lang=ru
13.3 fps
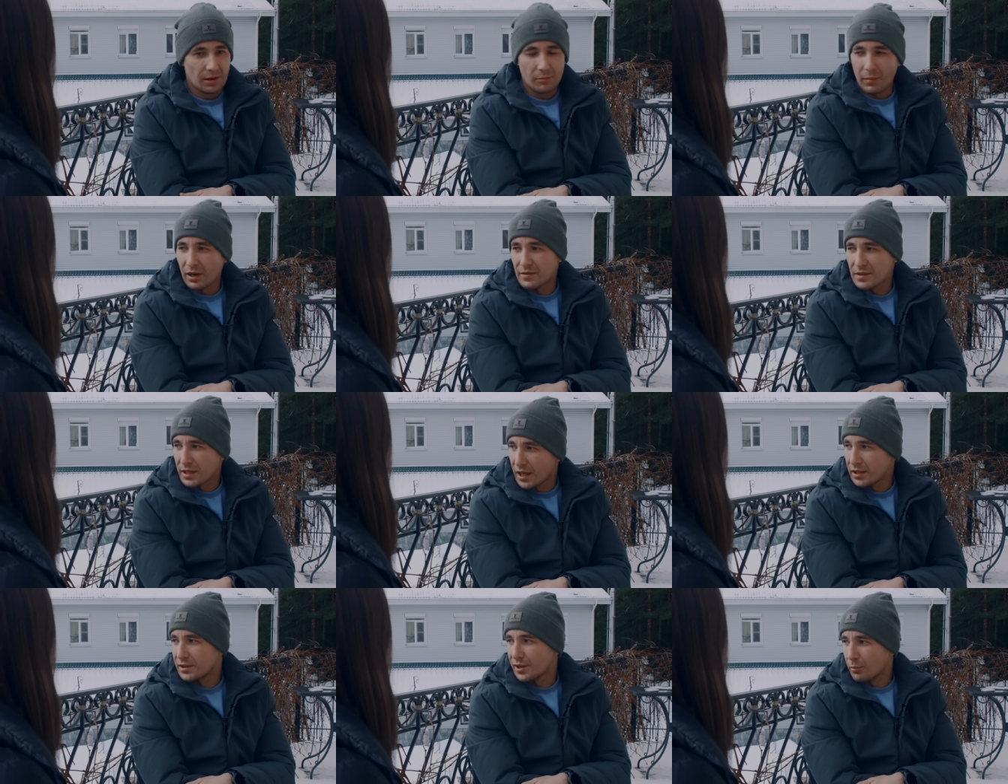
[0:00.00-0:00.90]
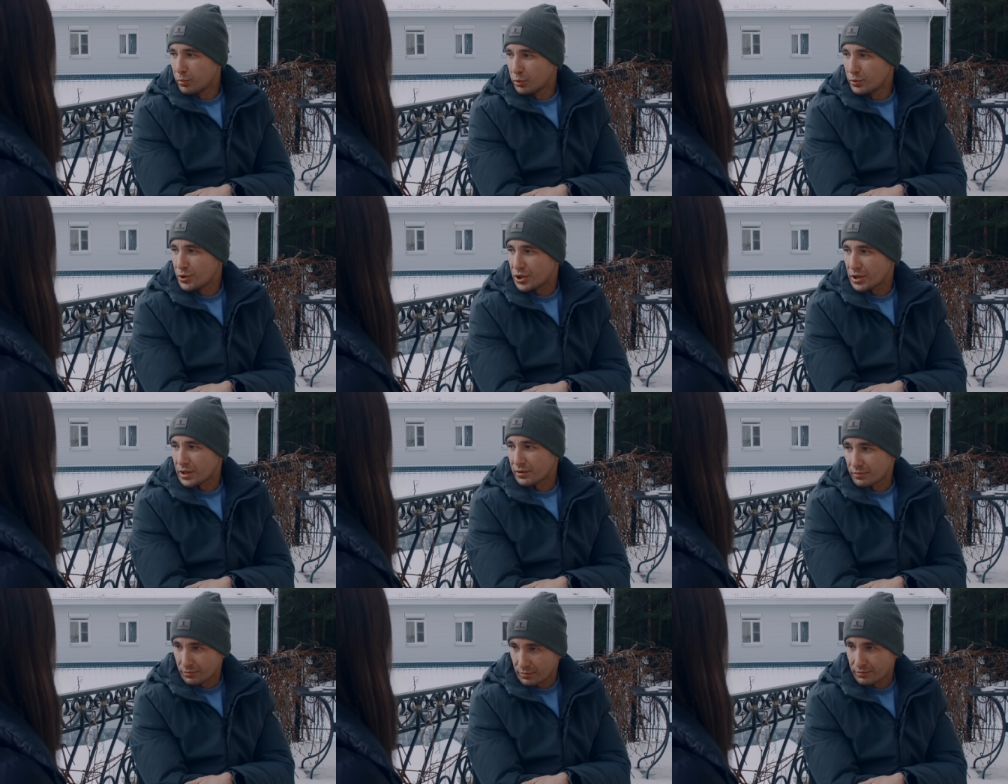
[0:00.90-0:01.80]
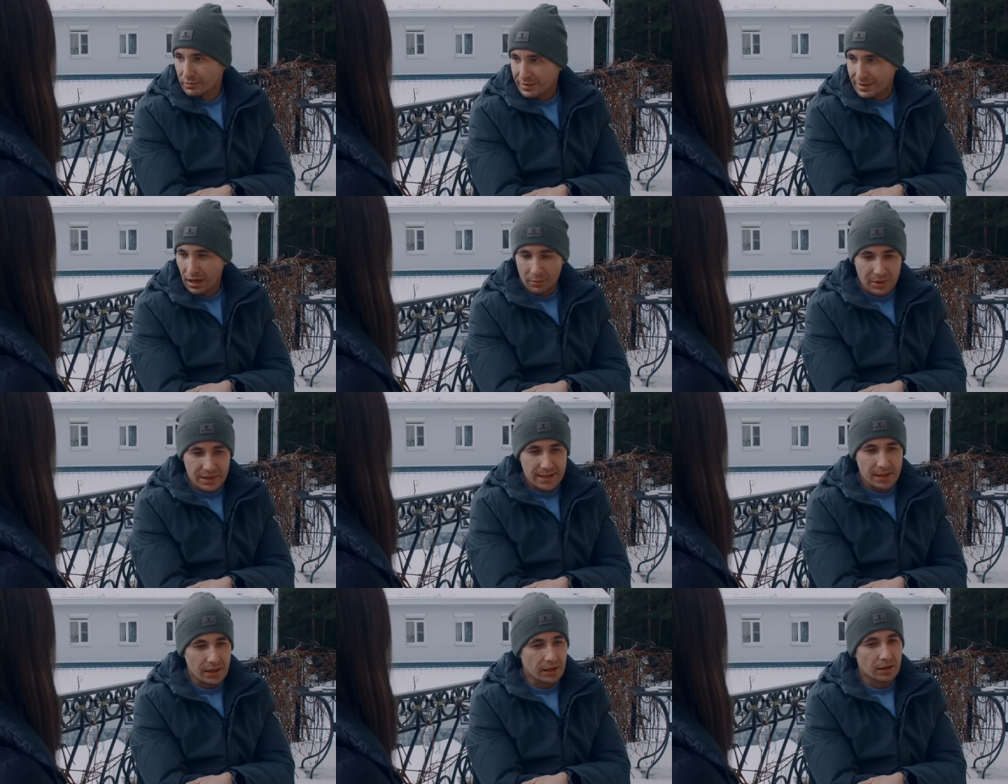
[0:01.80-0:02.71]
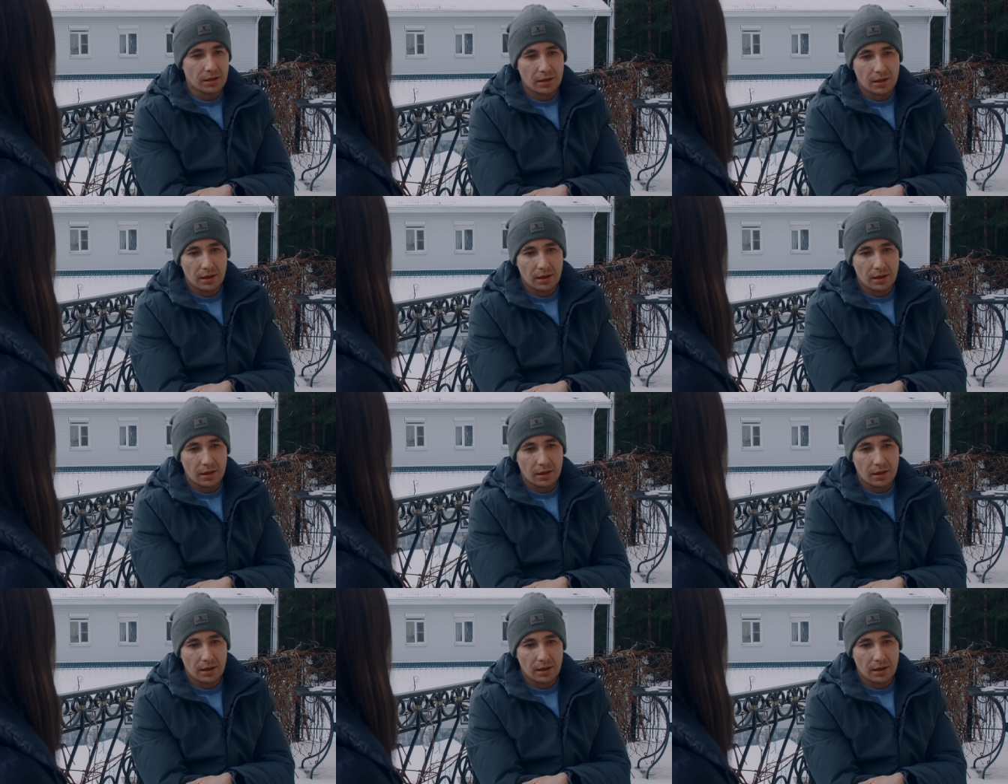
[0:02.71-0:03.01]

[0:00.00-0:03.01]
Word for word: мои взгляды, на будущее, как бы цели.